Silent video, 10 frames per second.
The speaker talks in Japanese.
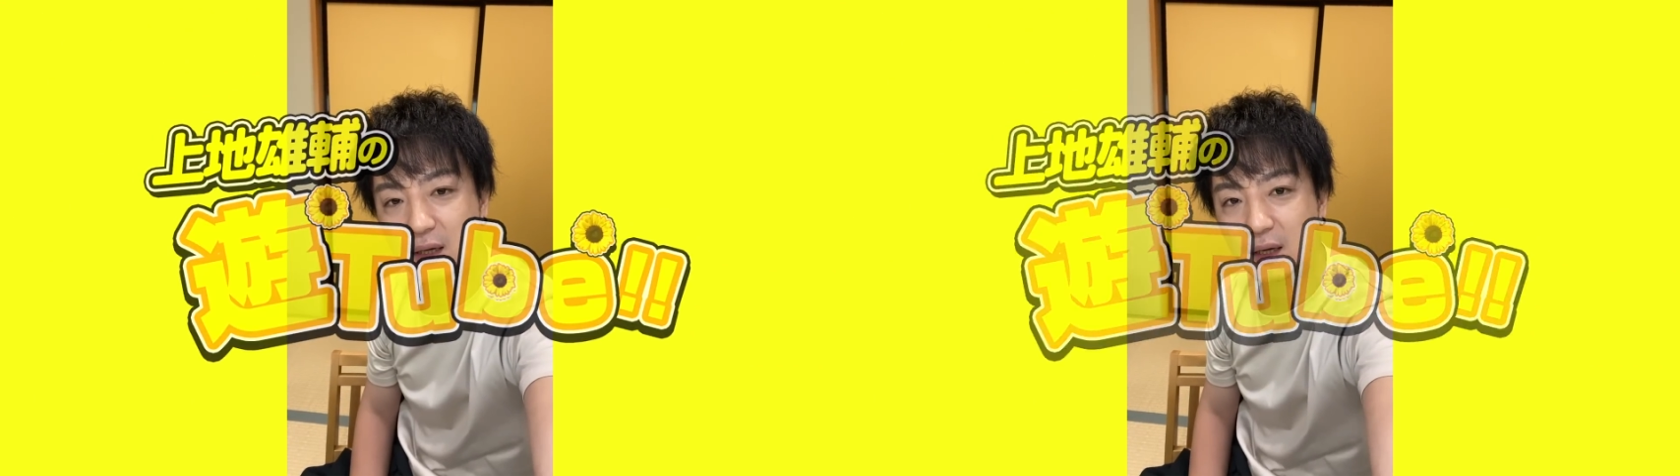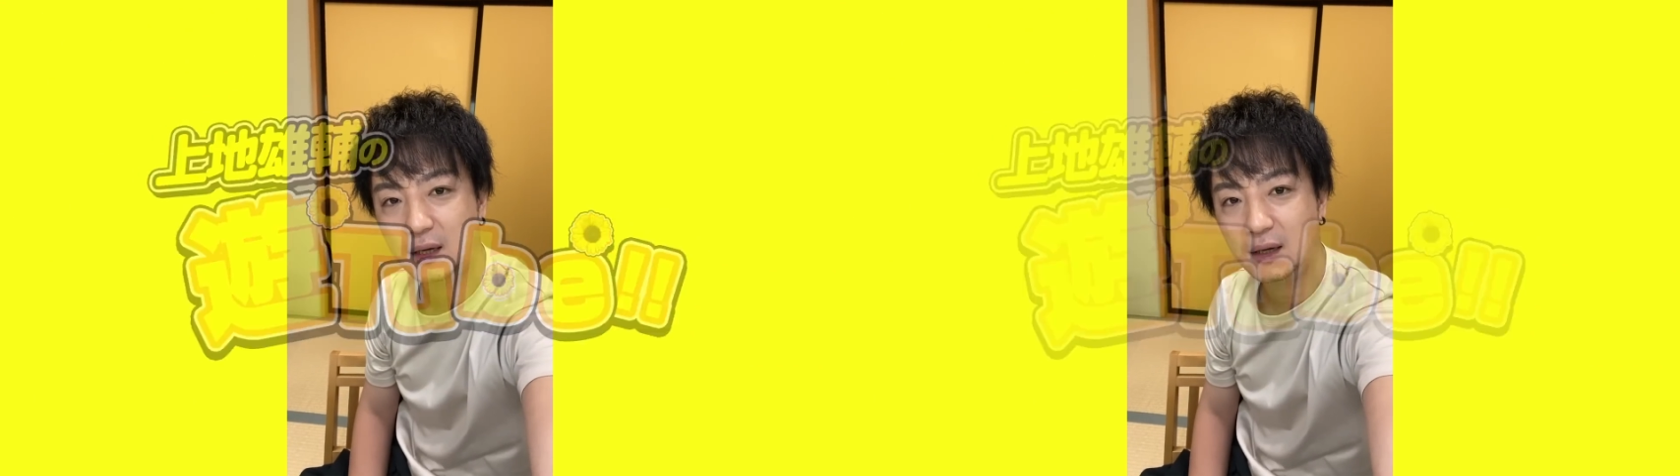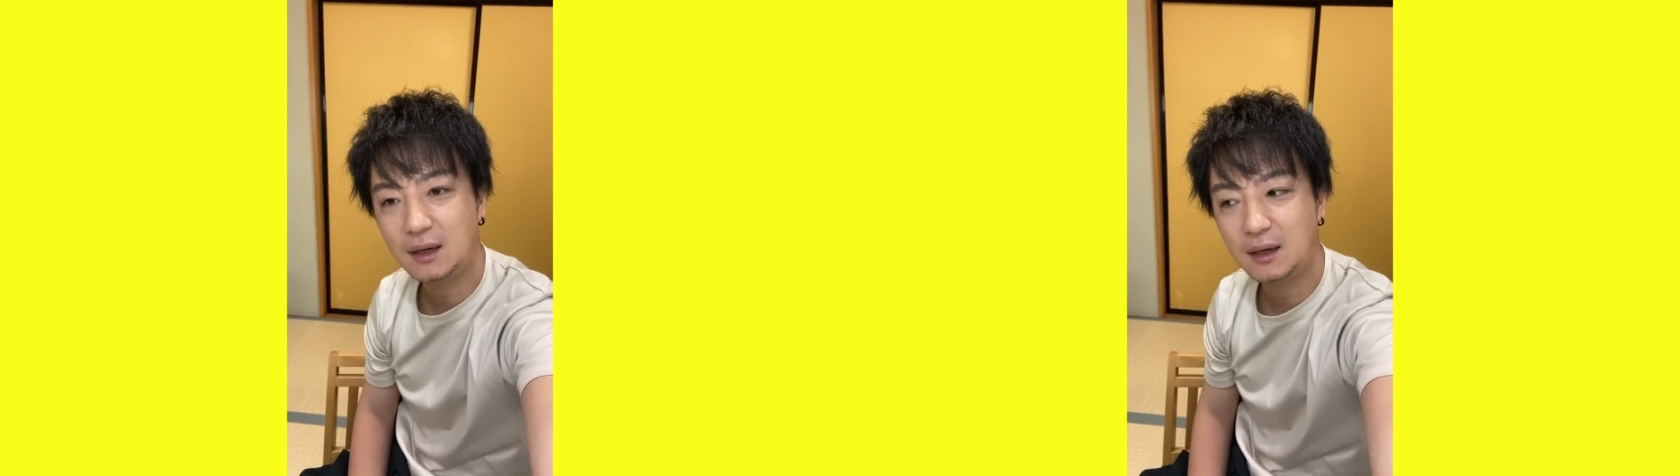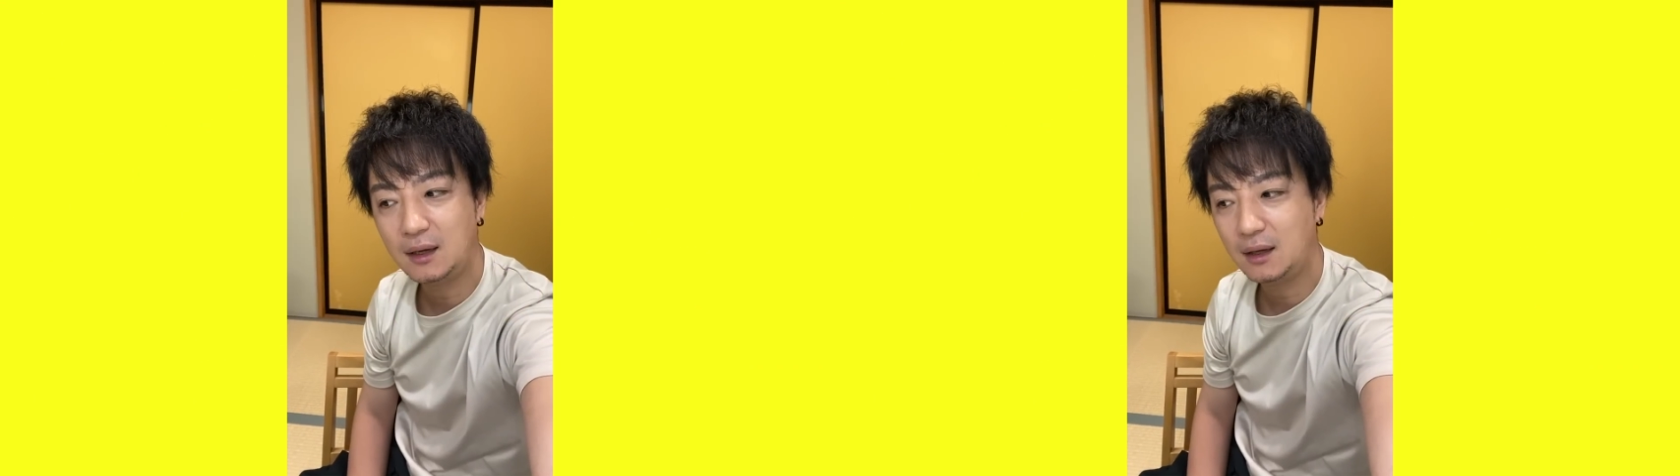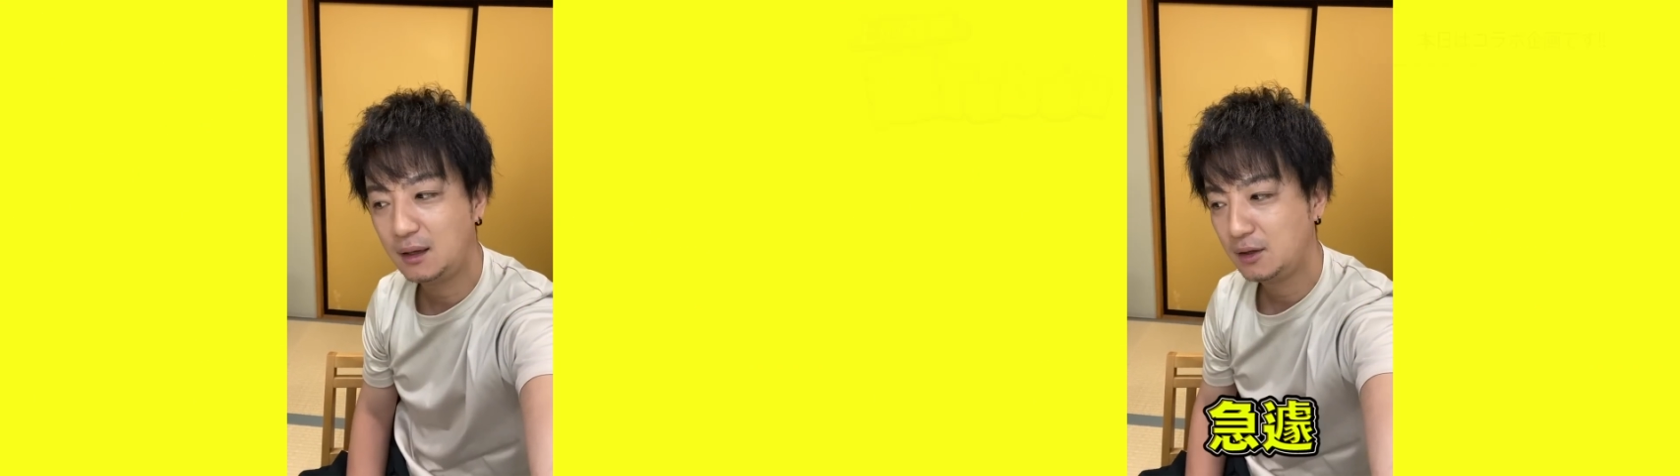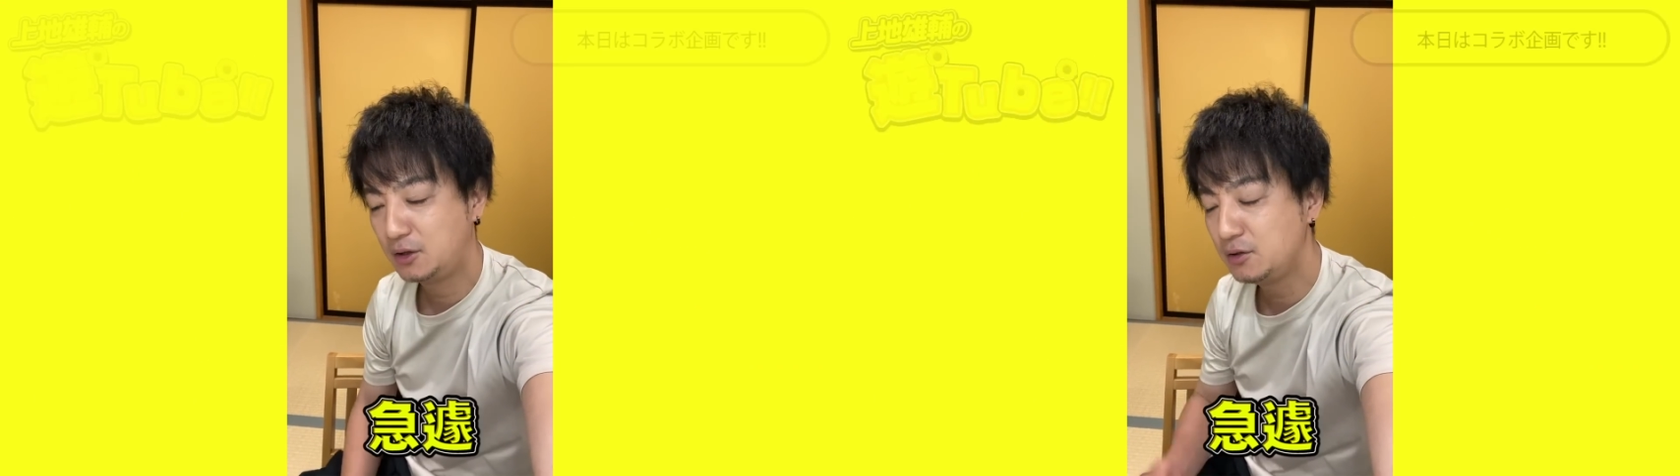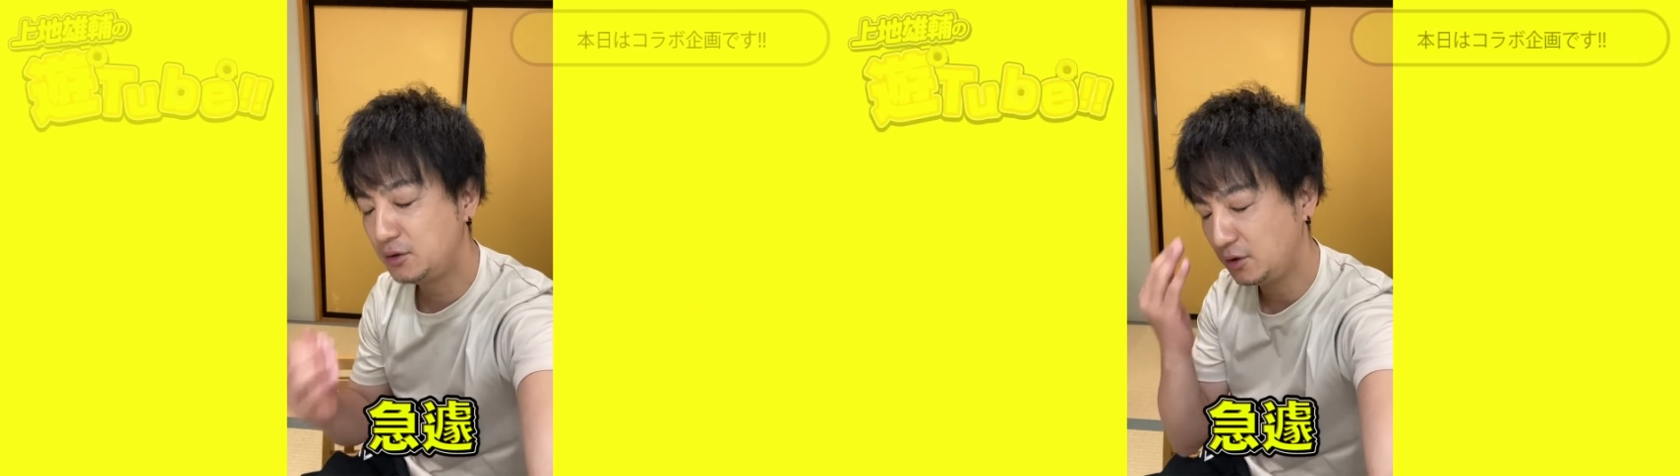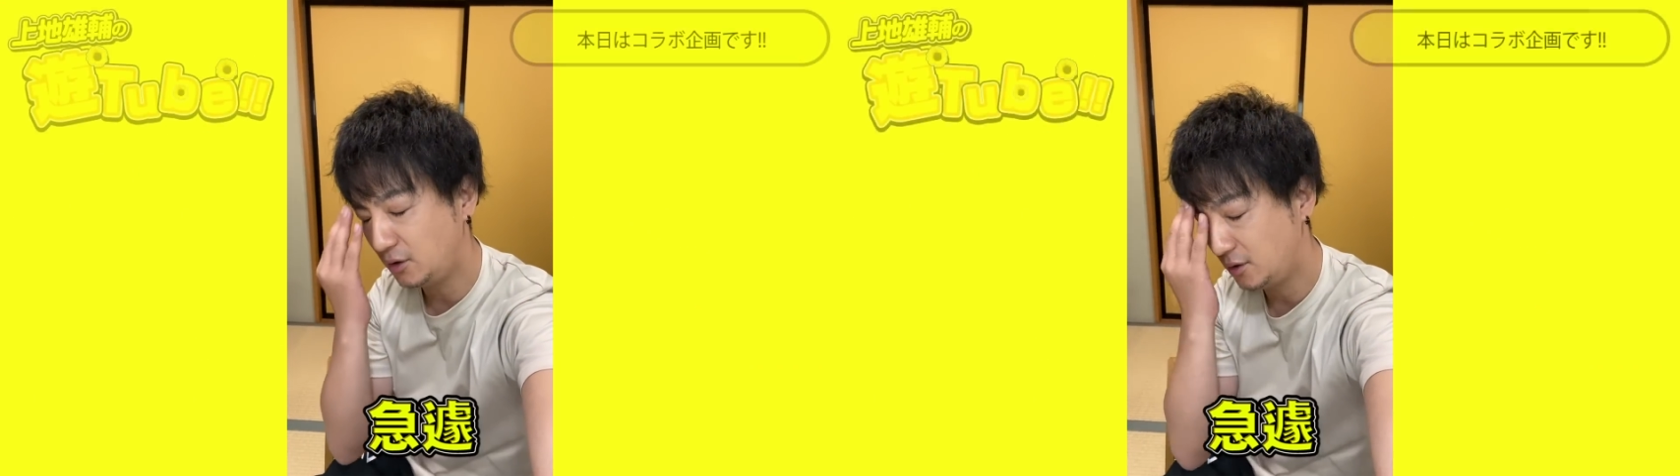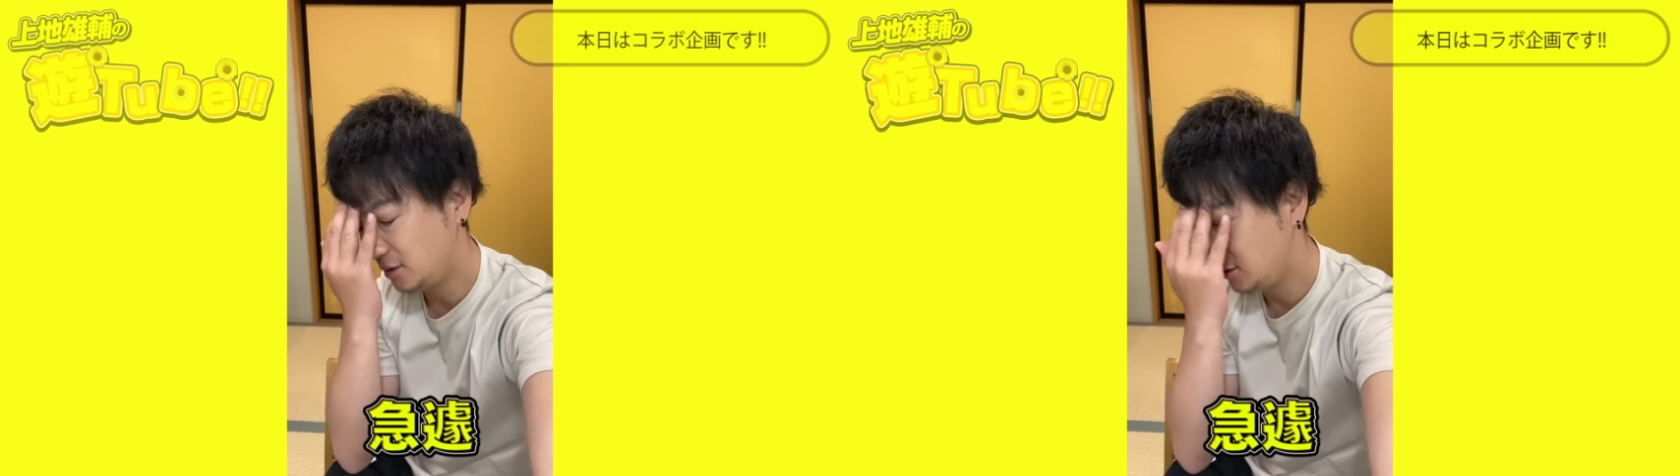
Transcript: えー、急遽、